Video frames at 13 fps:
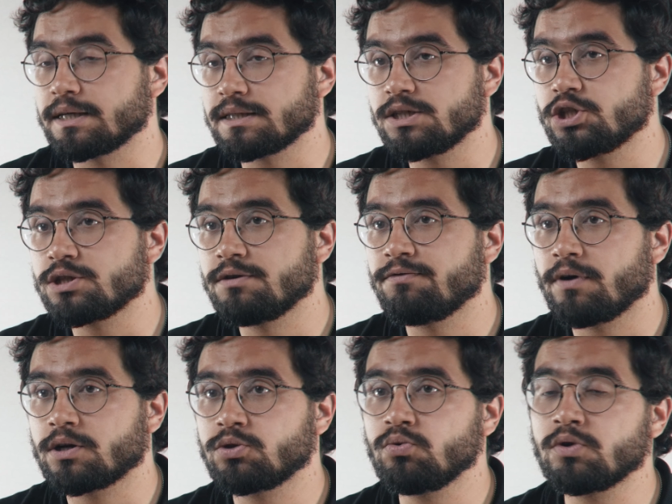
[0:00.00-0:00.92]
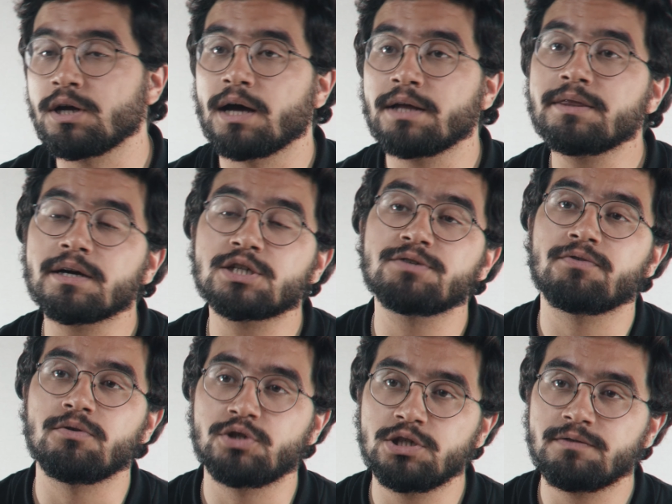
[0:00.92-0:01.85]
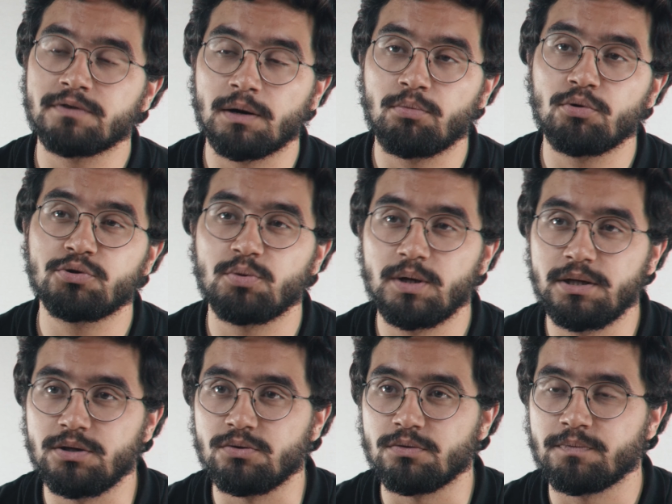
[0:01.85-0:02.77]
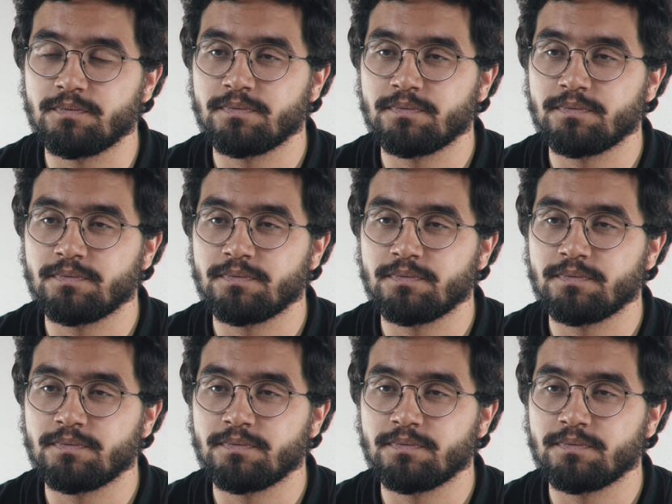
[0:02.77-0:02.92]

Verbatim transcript: различные фактуры, а также включить в работу линию.